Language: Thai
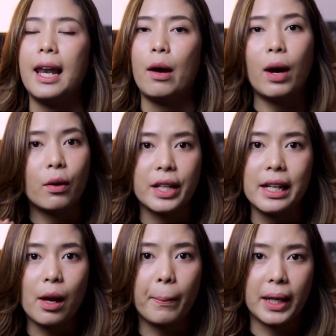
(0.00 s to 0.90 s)
แล้วคราว
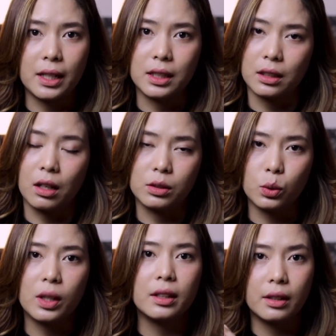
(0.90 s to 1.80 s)
นี้เราไปถึงตอน
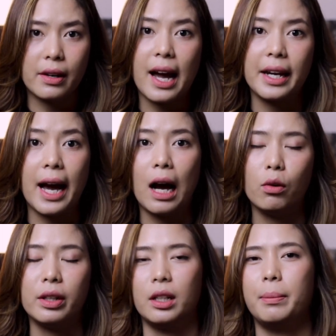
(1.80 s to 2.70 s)
ช่วงดรายดาว
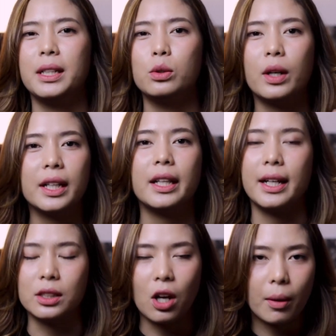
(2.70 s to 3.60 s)
เลยเนอะเป็นช่วงที่
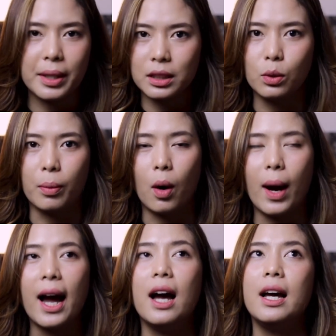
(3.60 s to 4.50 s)
ติ๊กชอบที่สุดเพราะว่า